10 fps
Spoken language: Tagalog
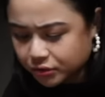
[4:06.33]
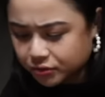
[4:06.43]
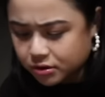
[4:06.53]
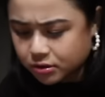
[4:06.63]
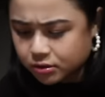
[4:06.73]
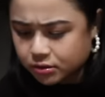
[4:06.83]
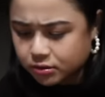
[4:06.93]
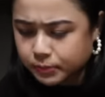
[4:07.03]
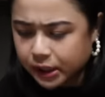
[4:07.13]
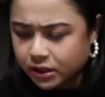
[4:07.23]
ko yung
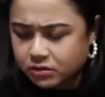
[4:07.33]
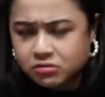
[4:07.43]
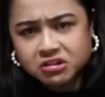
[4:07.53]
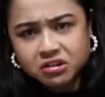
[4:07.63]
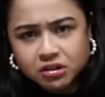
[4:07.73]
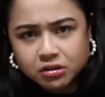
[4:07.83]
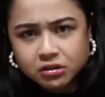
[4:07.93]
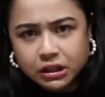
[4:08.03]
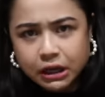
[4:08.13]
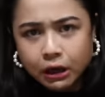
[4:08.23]
spicy
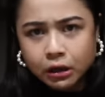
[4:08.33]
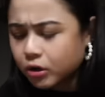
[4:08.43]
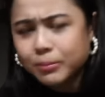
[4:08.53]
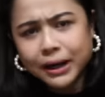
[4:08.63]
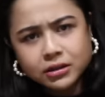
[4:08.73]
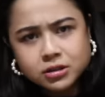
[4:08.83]
nila or mild